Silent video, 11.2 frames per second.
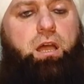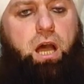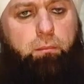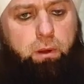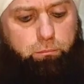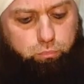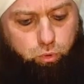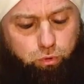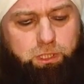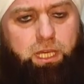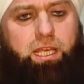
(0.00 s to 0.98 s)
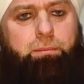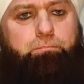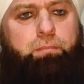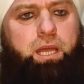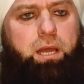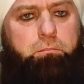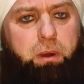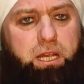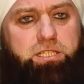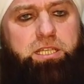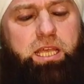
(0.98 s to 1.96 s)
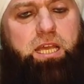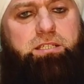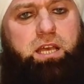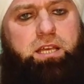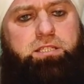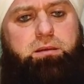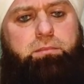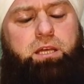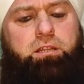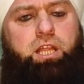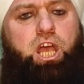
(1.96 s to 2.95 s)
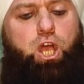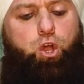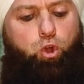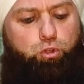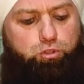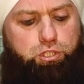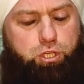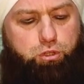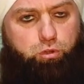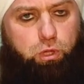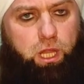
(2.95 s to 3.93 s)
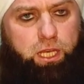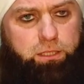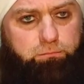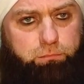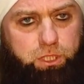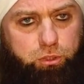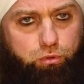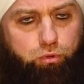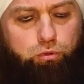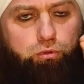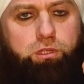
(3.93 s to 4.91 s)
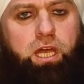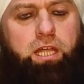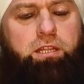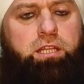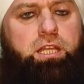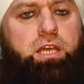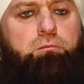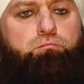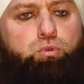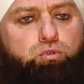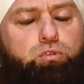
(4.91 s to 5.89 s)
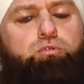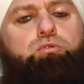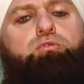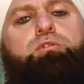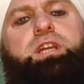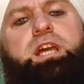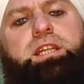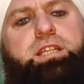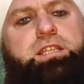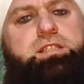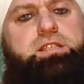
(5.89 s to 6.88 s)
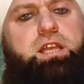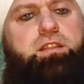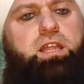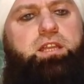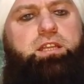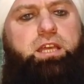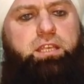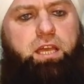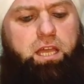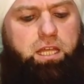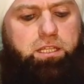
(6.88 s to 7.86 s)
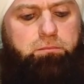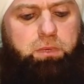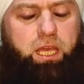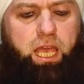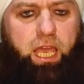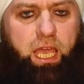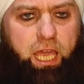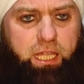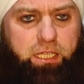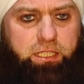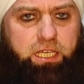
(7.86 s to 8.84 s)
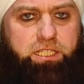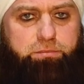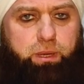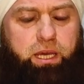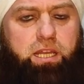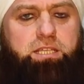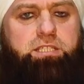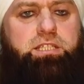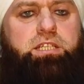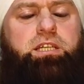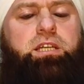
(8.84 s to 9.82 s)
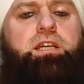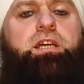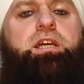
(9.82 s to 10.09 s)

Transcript: Ama bunu da yapmaya başlayacağı zaman önce doların bir kurundan bütün ülkenin insanlarına yayalım. Herkes parasını